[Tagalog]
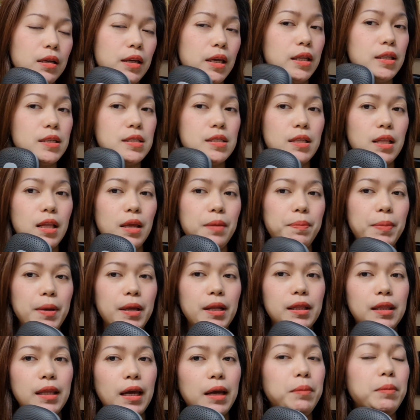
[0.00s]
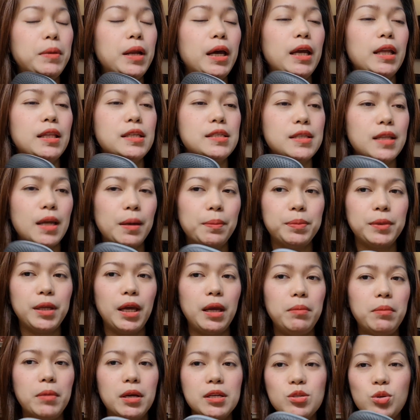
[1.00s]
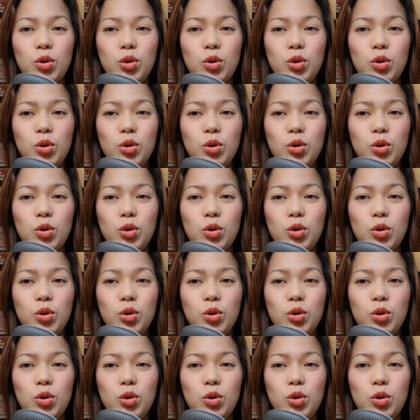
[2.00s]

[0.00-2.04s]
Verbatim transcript: it's sleeping time na, it's nap time na.